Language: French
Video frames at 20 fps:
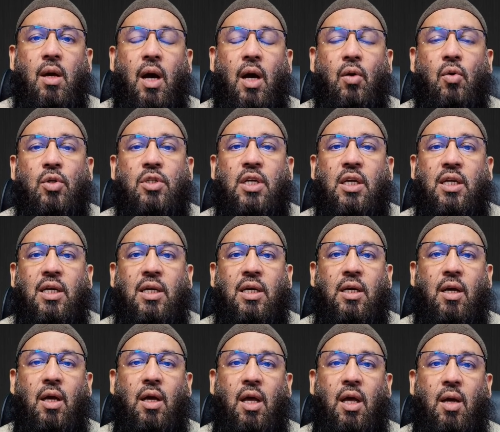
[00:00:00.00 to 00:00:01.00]
Alors, ça
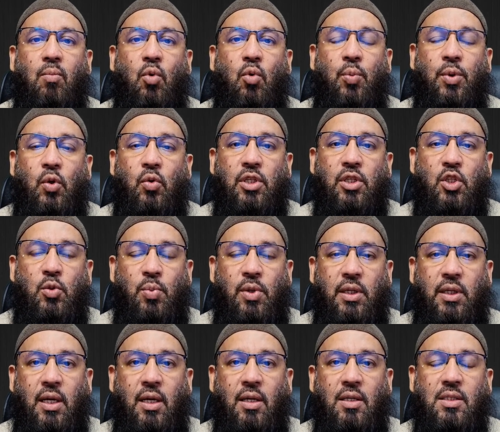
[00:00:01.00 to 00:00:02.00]
qui euh, me permet
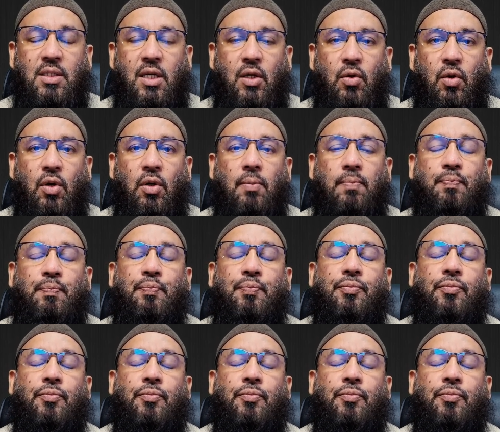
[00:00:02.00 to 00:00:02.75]
d'expliquer, c'est que